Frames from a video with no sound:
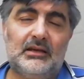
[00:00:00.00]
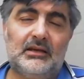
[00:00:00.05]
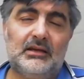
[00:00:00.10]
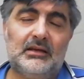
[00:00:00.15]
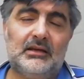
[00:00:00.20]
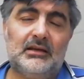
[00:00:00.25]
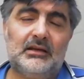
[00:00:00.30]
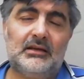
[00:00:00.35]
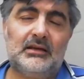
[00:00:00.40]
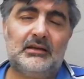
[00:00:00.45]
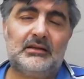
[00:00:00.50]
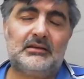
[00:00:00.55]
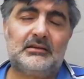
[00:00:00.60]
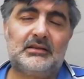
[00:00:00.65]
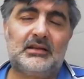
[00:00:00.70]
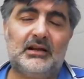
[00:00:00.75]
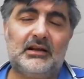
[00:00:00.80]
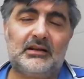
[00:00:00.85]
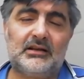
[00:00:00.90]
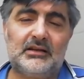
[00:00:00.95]
e,
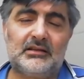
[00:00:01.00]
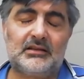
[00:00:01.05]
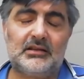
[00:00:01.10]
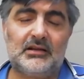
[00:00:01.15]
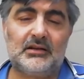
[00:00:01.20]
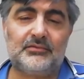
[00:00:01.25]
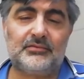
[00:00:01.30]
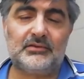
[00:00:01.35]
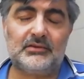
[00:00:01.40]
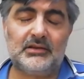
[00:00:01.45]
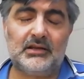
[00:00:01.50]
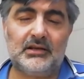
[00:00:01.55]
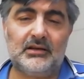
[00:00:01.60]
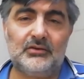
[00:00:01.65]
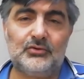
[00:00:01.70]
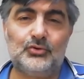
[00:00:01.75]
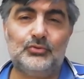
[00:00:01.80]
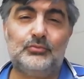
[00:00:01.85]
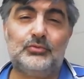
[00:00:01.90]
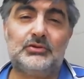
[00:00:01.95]
Trakya tarafında
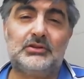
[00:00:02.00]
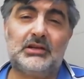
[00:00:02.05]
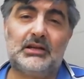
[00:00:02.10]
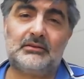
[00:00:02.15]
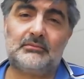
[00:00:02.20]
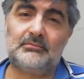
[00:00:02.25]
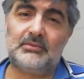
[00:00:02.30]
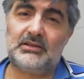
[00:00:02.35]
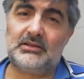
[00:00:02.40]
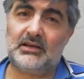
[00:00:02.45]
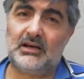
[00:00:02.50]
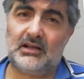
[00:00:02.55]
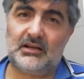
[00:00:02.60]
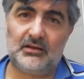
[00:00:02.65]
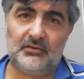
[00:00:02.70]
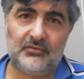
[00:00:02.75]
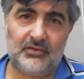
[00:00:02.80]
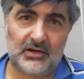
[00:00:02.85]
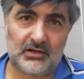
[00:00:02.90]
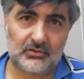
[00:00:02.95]
yumurta atma
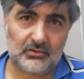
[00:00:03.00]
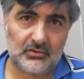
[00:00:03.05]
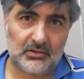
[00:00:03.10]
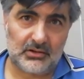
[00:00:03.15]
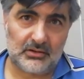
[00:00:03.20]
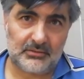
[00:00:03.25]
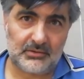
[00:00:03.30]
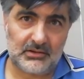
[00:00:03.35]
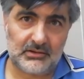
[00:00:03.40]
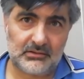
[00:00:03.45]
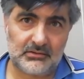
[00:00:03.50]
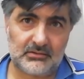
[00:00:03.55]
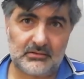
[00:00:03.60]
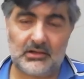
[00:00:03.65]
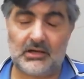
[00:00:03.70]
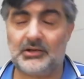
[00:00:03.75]
tarihi farklı olabilir.